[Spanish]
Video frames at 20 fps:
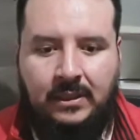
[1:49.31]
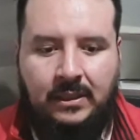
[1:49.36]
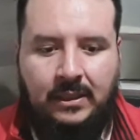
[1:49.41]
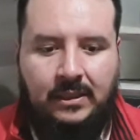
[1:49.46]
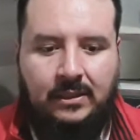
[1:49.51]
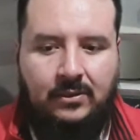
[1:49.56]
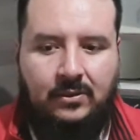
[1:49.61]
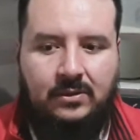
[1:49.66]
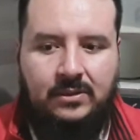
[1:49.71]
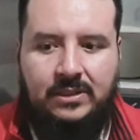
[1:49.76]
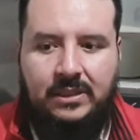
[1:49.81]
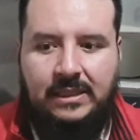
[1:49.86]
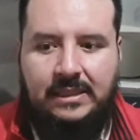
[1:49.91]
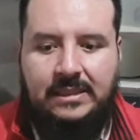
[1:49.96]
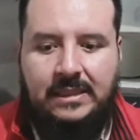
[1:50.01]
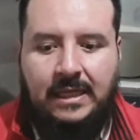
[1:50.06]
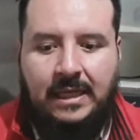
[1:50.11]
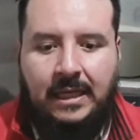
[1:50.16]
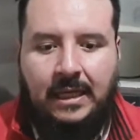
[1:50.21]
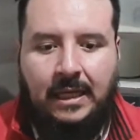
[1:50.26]

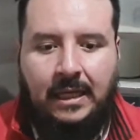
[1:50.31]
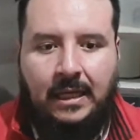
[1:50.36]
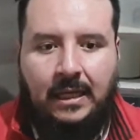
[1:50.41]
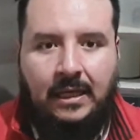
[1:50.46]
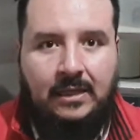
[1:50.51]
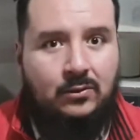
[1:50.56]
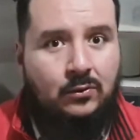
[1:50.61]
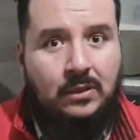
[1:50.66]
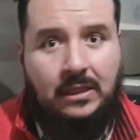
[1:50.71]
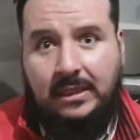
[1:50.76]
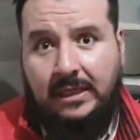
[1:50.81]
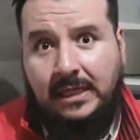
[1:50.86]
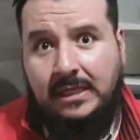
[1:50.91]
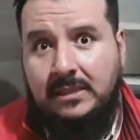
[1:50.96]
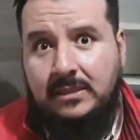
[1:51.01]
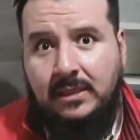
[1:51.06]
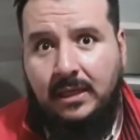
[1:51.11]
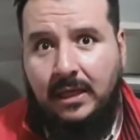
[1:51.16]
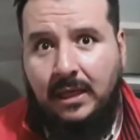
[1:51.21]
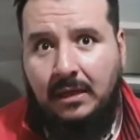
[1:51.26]
Entonces, es una
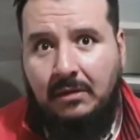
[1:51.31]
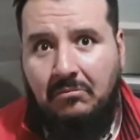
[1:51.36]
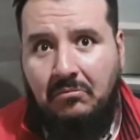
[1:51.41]
creencia,